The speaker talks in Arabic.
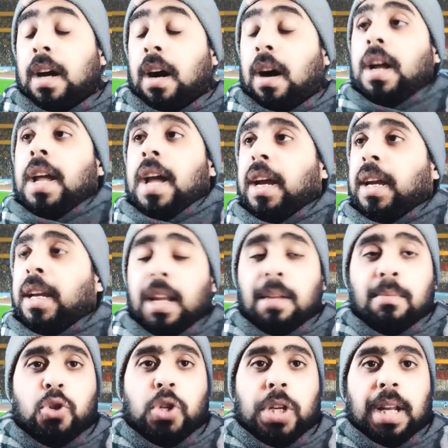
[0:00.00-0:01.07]
اه يا اخي ايه
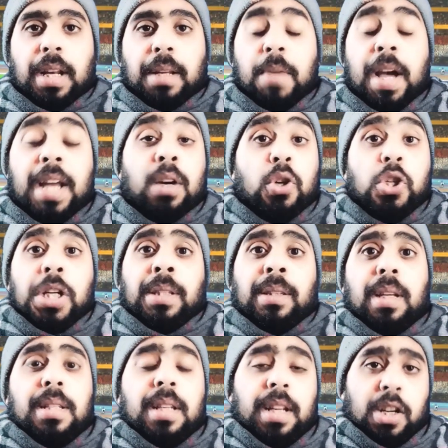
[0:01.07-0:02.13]
المشكله انا وجهه
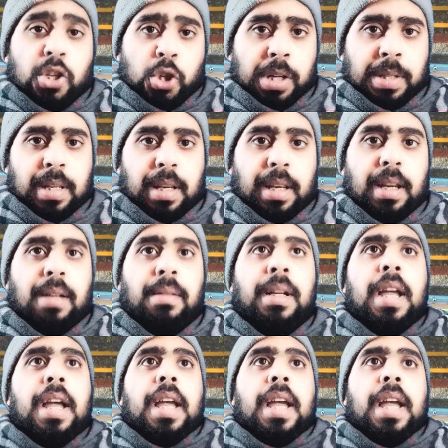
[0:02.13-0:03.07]
نظري الشخصيه